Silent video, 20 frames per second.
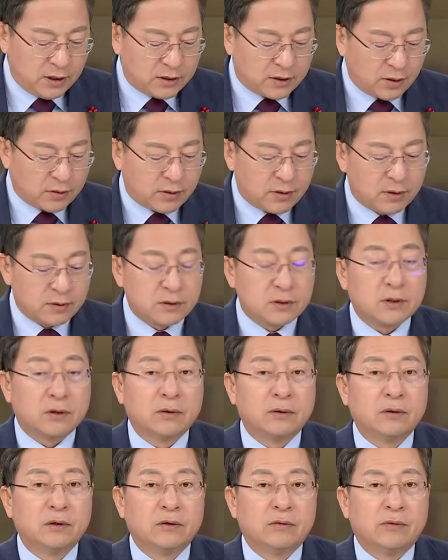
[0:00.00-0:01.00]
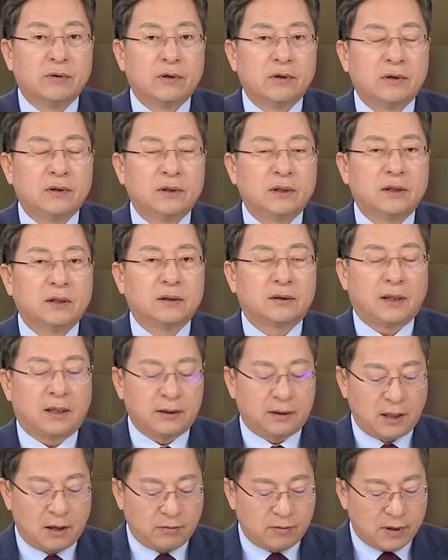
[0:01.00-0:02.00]
이석현 전 의원이
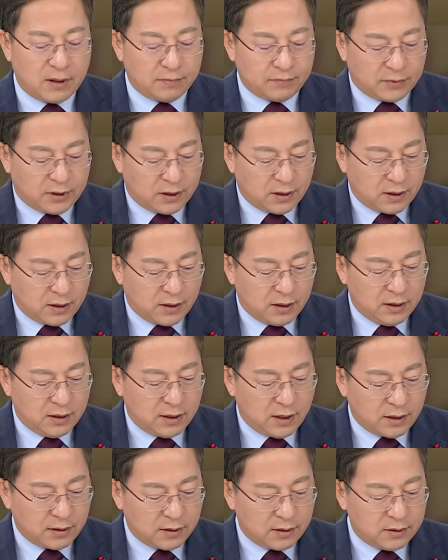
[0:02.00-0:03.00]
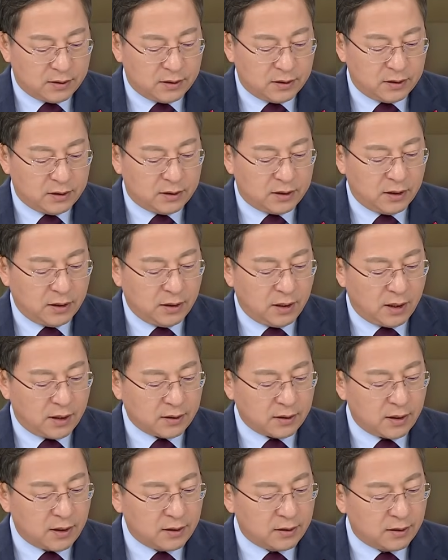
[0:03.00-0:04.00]
탈당과 함께 이낙연
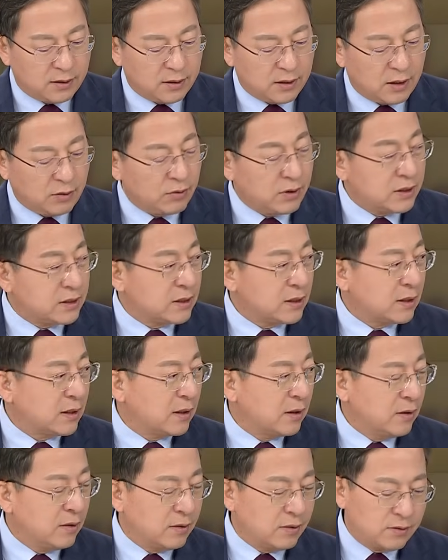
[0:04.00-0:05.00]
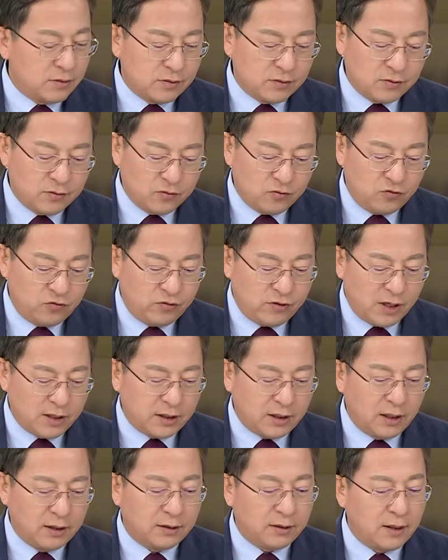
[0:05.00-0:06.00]
신당행을 예고했잖아요. 추가
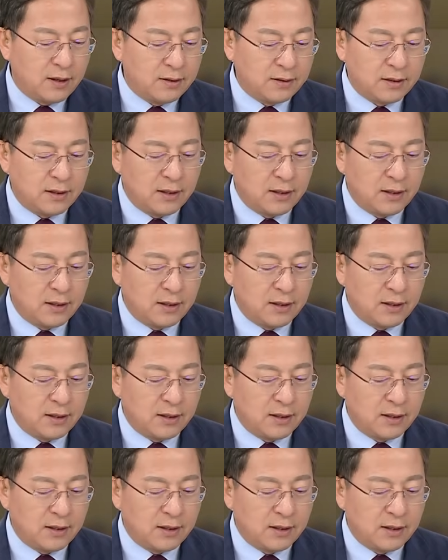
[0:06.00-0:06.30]
탈당